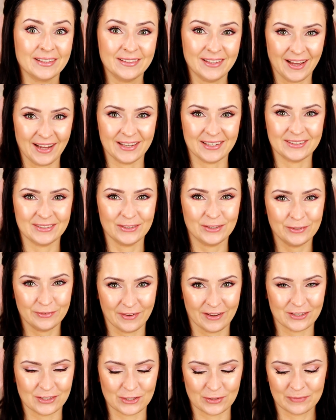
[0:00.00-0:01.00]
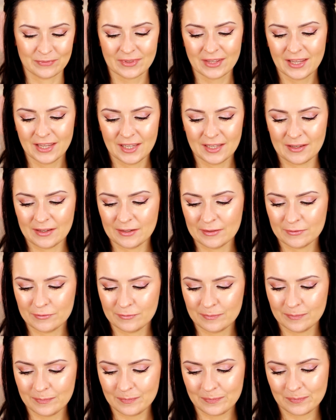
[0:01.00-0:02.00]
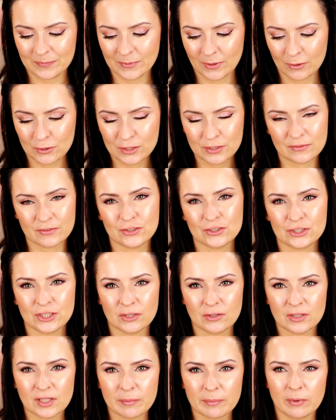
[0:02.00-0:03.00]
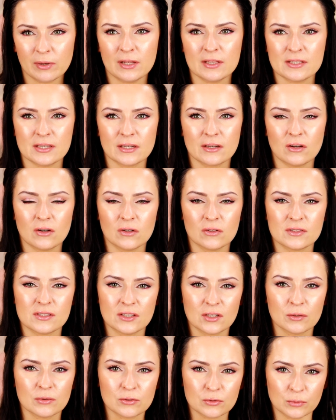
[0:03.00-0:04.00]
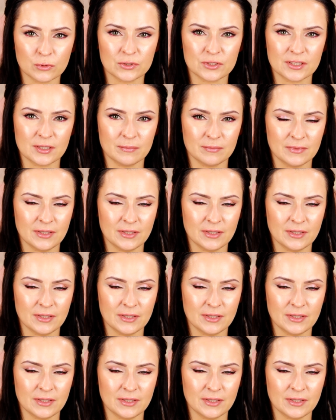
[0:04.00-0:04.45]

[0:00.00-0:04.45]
Tak, do twarzy. E, oczywiście no nie polecę go cerom tłustym,